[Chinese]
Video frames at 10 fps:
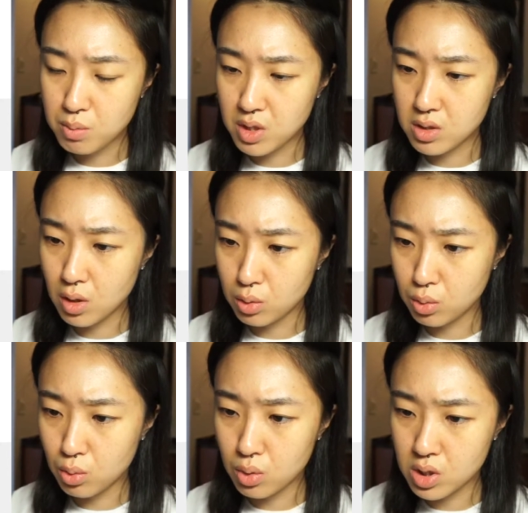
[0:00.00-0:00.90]
比较
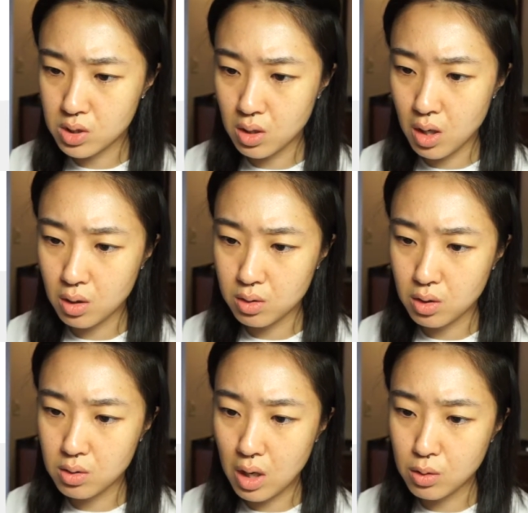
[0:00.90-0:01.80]
多色号
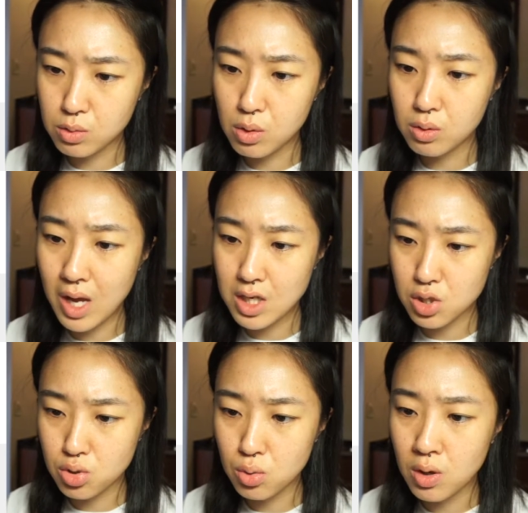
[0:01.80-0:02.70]
的，然后最后他是
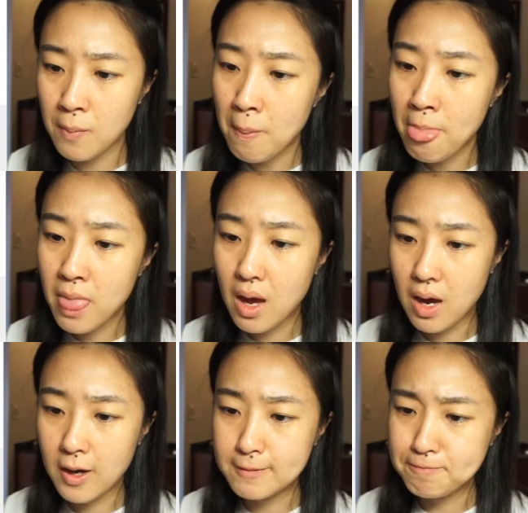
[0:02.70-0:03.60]
说，
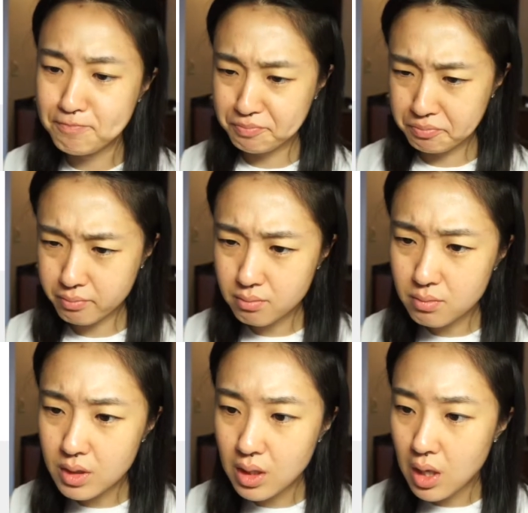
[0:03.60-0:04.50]

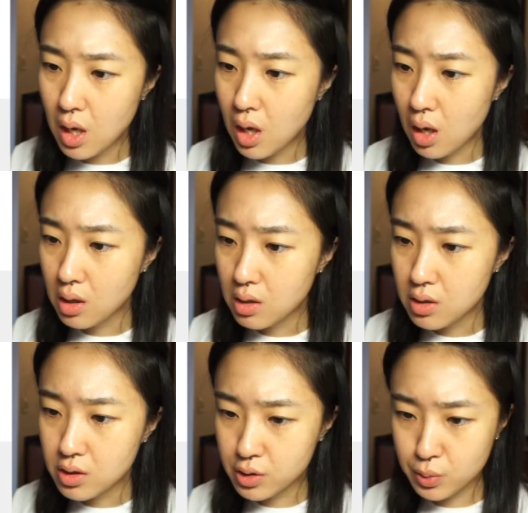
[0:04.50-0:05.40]

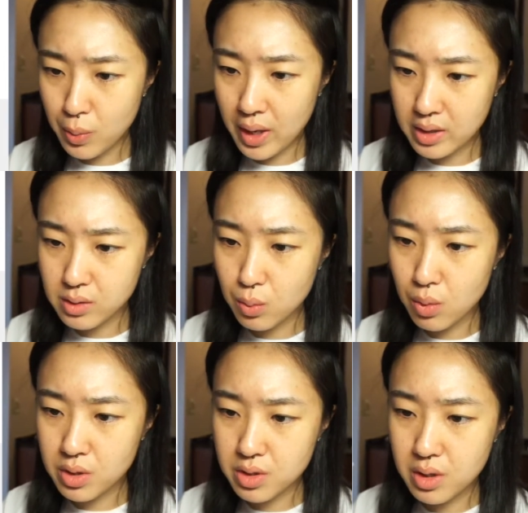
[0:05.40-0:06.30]
嗯，sweat,
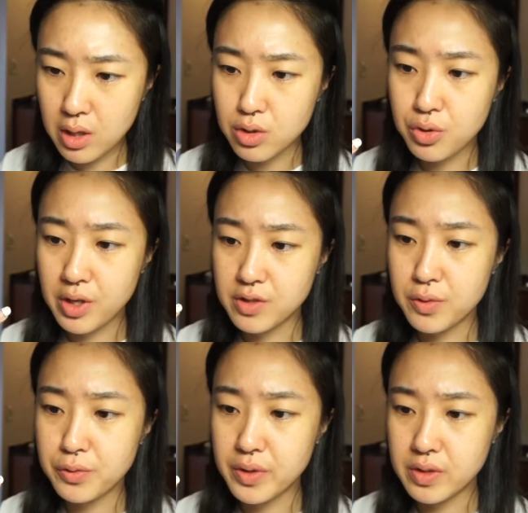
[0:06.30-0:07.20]
water and
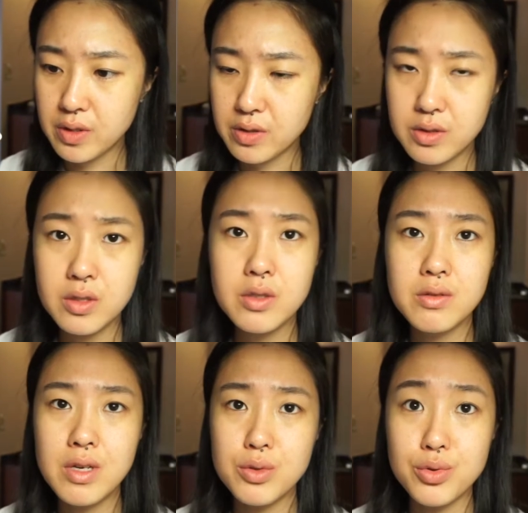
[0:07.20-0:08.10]
transfer resist，
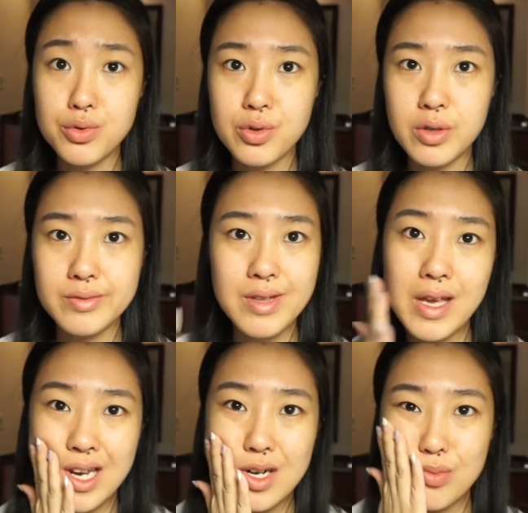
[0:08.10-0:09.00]
也就是说，它
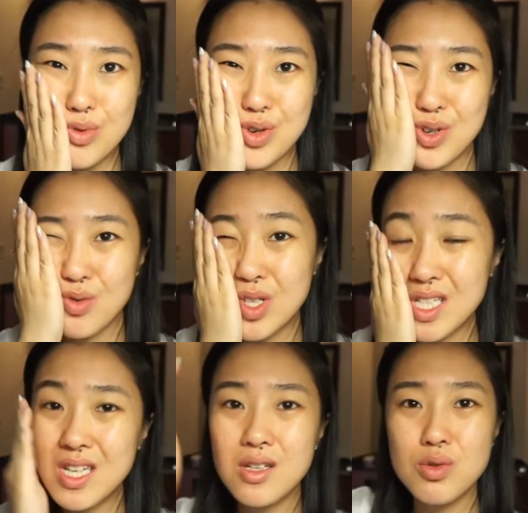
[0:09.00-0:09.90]
应该是不会。我今
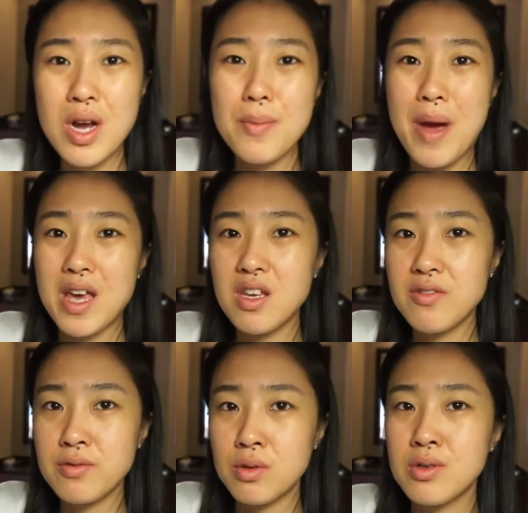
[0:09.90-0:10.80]
天穿个白衣服，